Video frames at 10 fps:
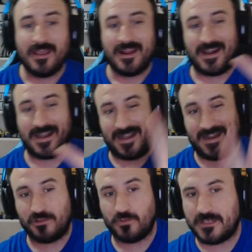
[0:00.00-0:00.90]

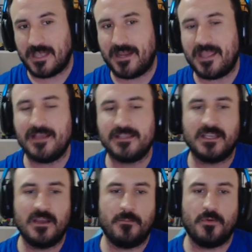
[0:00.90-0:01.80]
Retuitearíais,
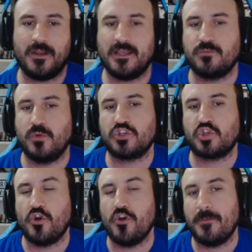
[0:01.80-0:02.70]
poníais
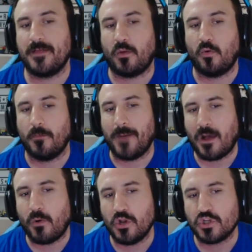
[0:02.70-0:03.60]
vuestro nombre de juego
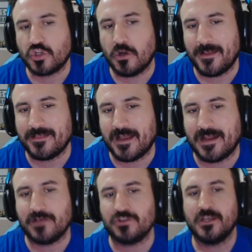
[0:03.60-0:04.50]
bajo en los
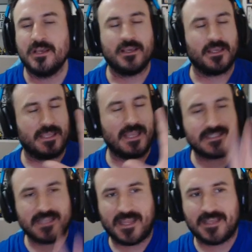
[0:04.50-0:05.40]
comentarios y ya
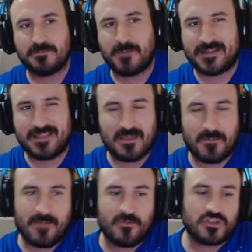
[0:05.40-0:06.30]
estaríais
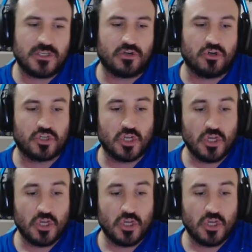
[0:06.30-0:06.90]
participando, chicos.